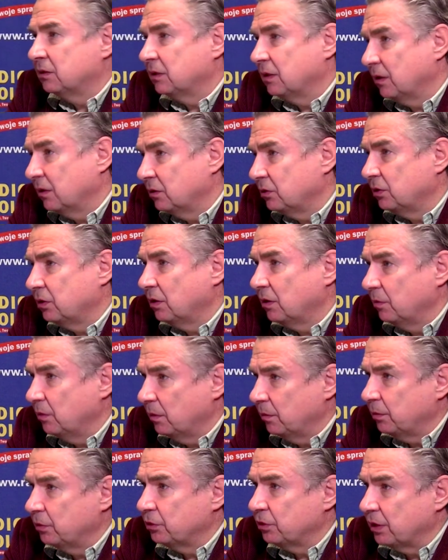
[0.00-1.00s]
tego się
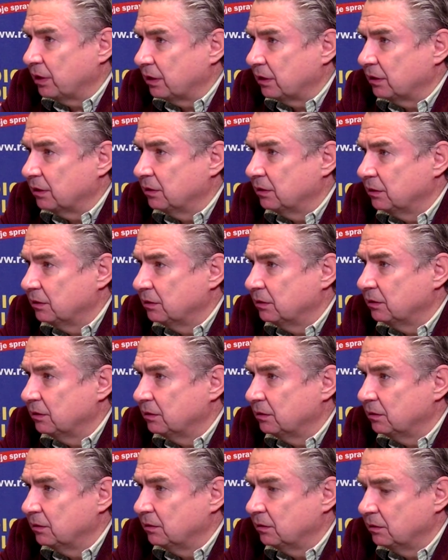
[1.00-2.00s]
robią pożary.
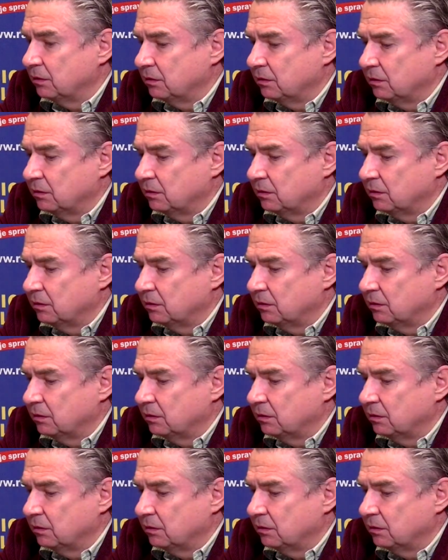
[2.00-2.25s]
Z wypalanej